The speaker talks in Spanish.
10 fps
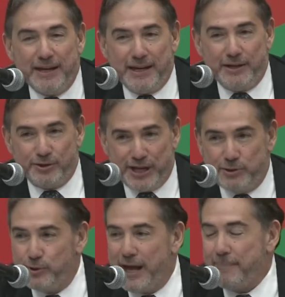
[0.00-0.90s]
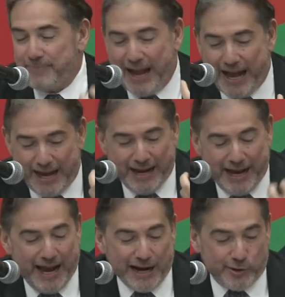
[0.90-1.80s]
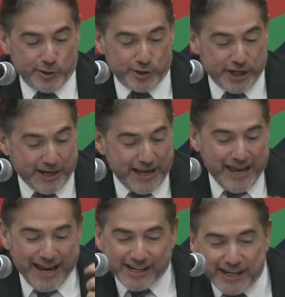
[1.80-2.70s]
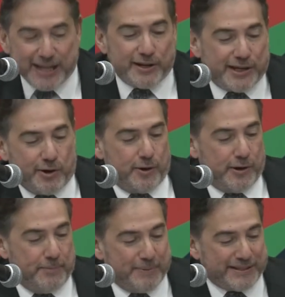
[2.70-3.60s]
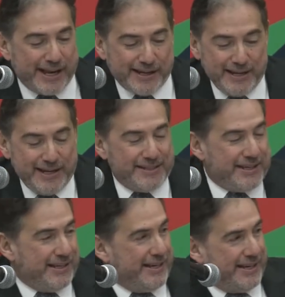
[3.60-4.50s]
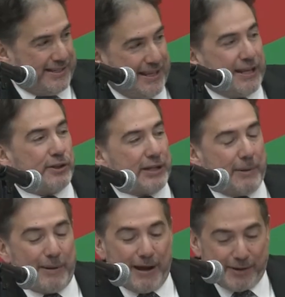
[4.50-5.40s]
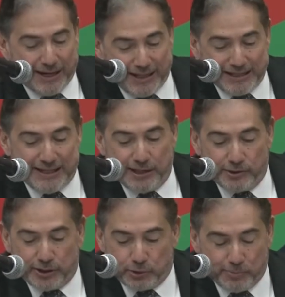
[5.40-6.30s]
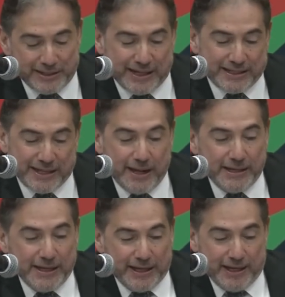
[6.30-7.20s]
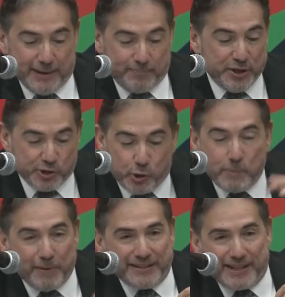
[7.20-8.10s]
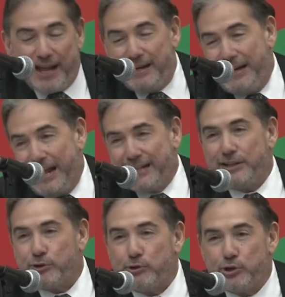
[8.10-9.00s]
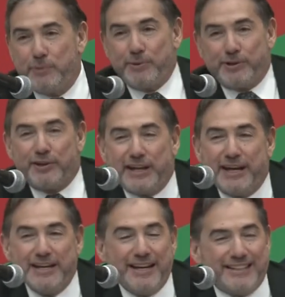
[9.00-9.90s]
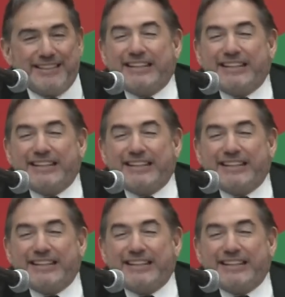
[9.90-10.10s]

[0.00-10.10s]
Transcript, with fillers: eh, nos ayuda a, conocer. Enrique, yo quiero empezar eh, cediéndote la palabra, agradeciéndote tu presencia. disculpa esta larga introducción, pero creo que es